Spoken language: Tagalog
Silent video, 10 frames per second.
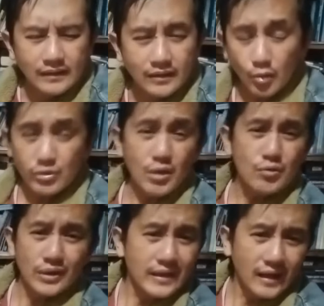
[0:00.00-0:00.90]
Nauyaw
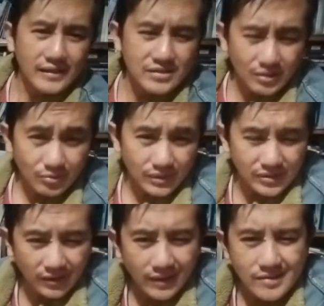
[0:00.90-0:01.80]
kan nakantyaw
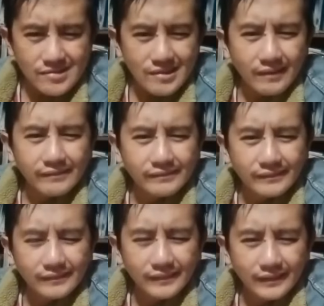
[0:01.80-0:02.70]
ni Satanas.
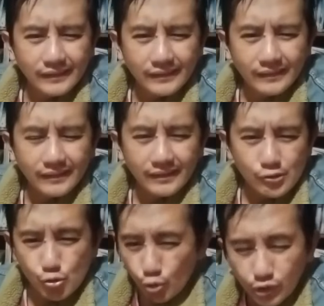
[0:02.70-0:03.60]

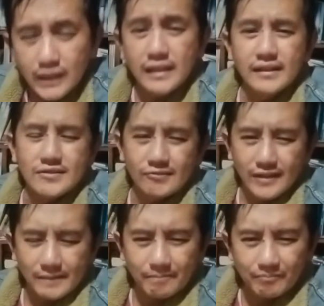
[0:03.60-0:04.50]
Sutil is eh,
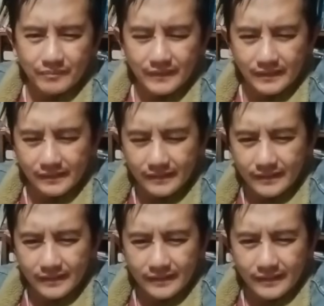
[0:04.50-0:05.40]
una.
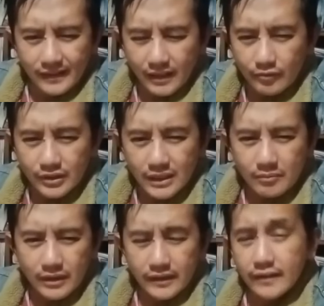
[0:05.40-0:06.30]
And every
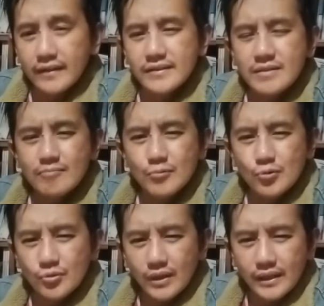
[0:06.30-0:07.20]
time nga dadagi
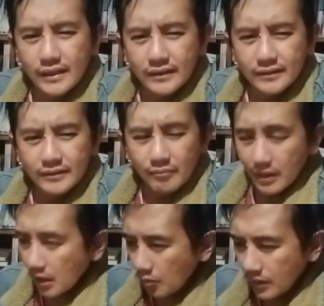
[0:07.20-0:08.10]
chimpo nga
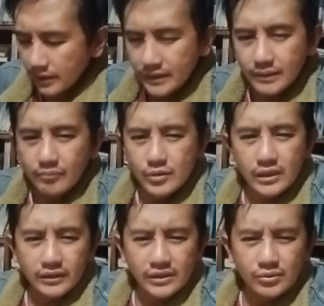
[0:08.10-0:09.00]
may lawan
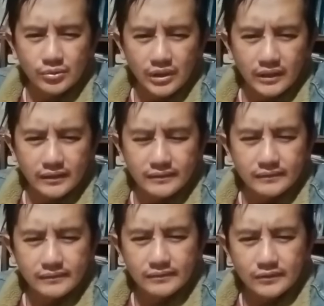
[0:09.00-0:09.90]
itibiyag tayo nga
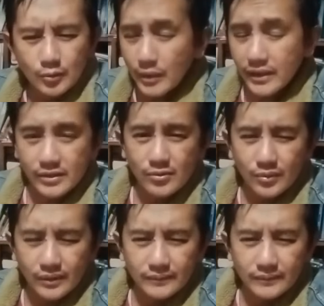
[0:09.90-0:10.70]
umadayo.